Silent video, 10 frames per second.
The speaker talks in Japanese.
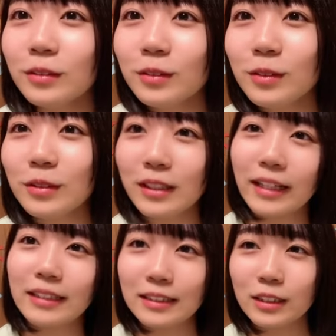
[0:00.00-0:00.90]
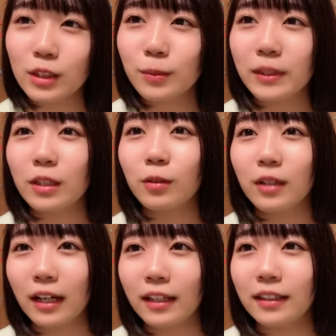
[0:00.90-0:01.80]
運動会に全てを
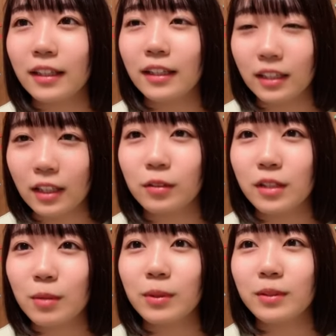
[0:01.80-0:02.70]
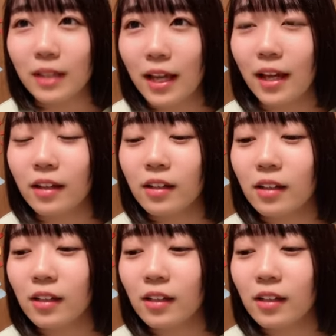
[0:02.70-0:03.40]
かけて生きてるレベルで